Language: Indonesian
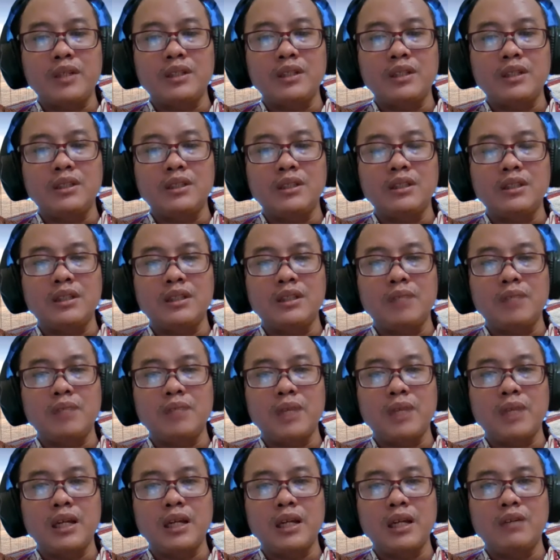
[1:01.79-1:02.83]
Jadi tidak
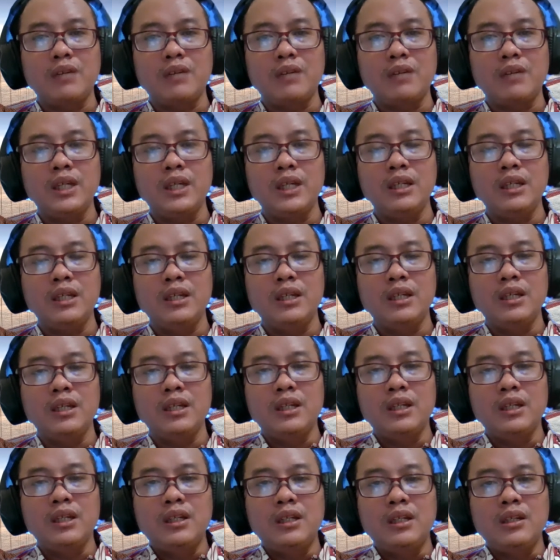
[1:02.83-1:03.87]
melalui
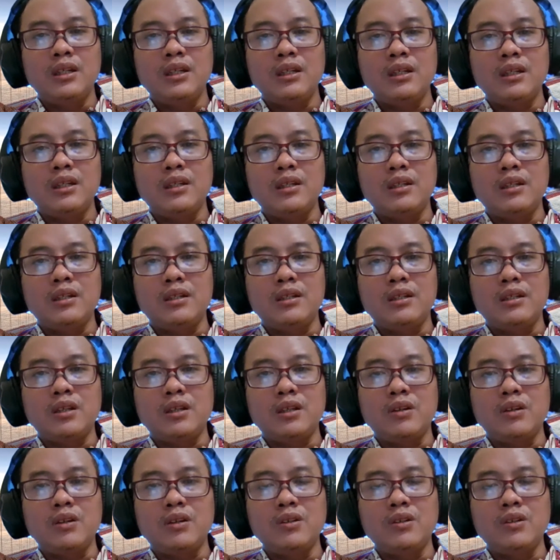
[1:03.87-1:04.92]
eh,
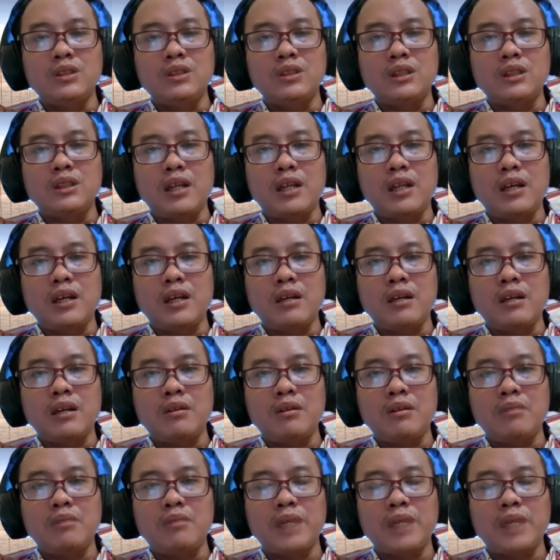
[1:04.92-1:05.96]
download setelah
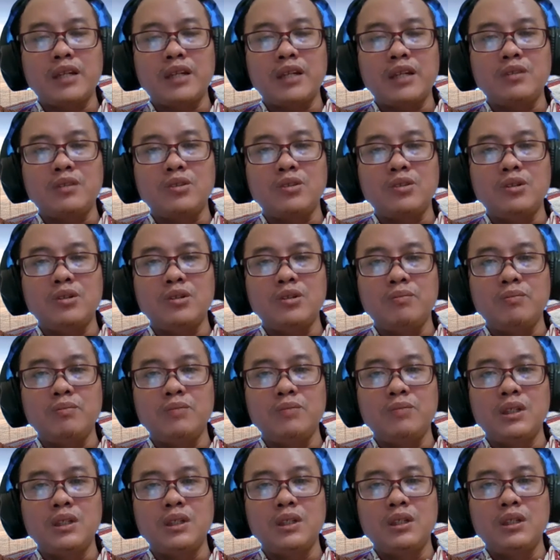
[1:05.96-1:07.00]
market tutup
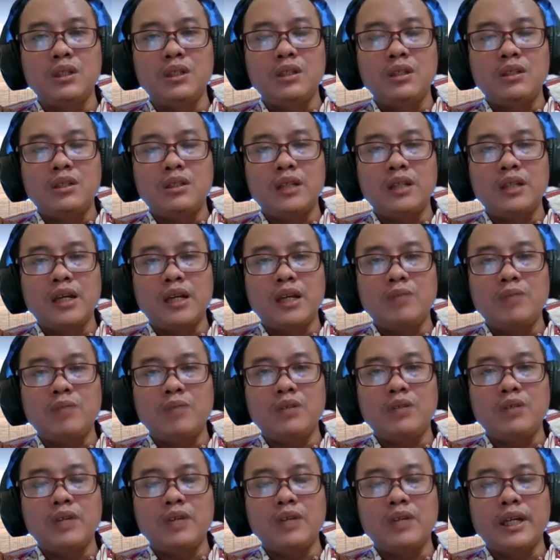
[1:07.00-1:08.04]
dengan
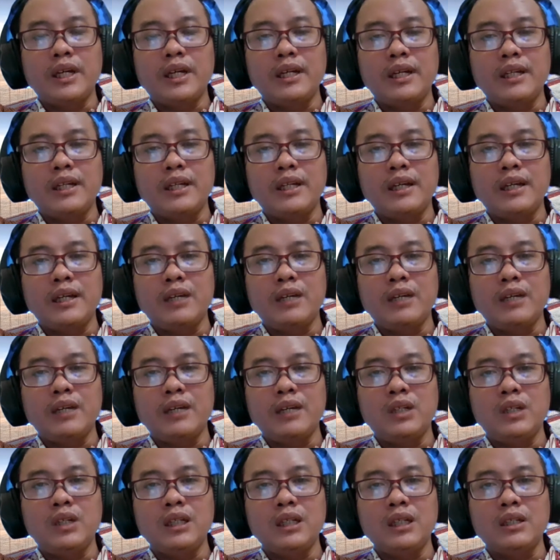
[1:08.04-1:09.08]
menggunakan data
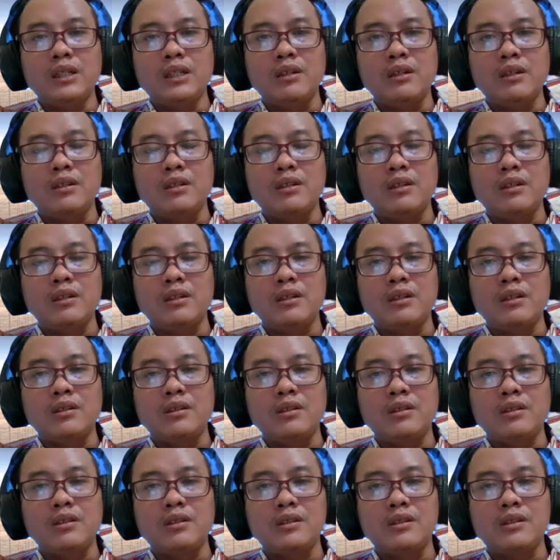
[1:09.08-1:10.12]
EOD ya.
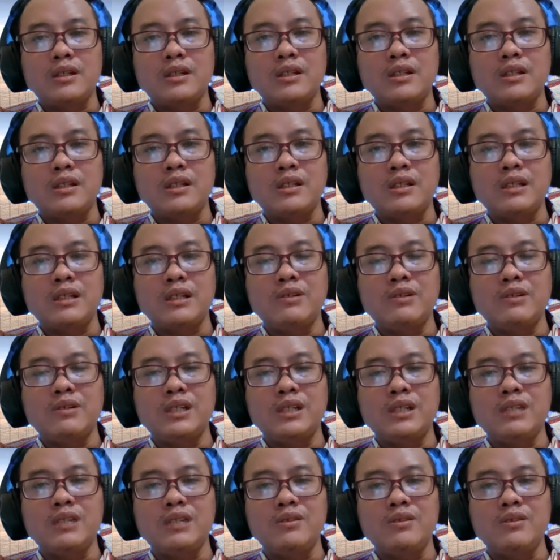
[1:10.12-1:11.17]
Nah, data
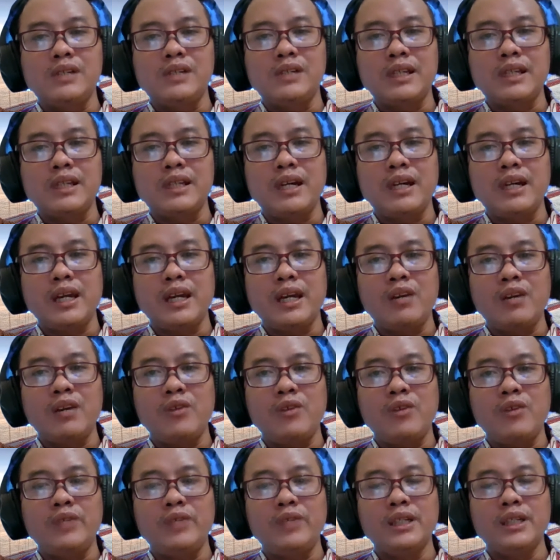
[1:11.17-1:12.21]
EOD itu data end
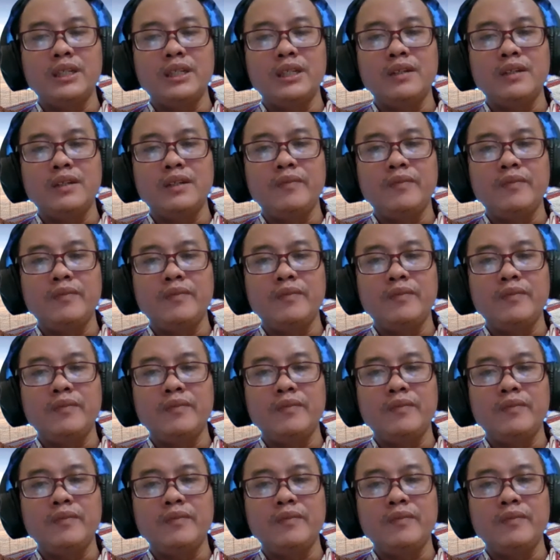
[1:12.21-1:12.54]
of day.